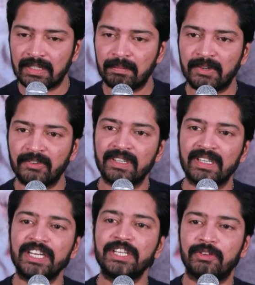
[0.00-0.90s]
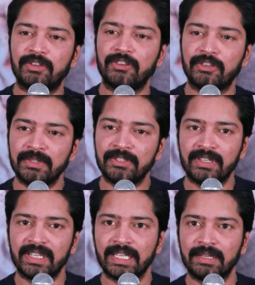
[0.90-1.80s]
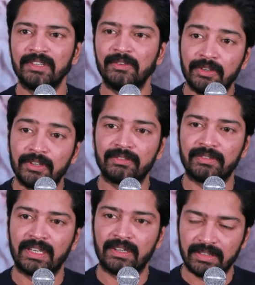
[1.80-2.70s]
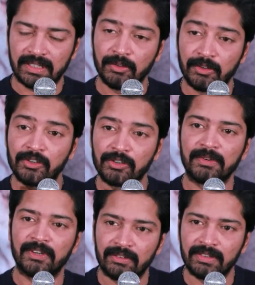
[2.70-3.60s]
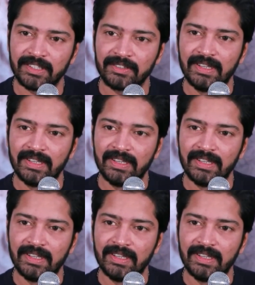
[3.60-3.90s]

ఇప్పటి వరకు నరేష్ ఉగ్ర రూపం చూడలేదు కాబట్టి ఉగ్రం ఎలా ఉంటుంది ఉగ్ర రూపం ఎలా ఉంటుంది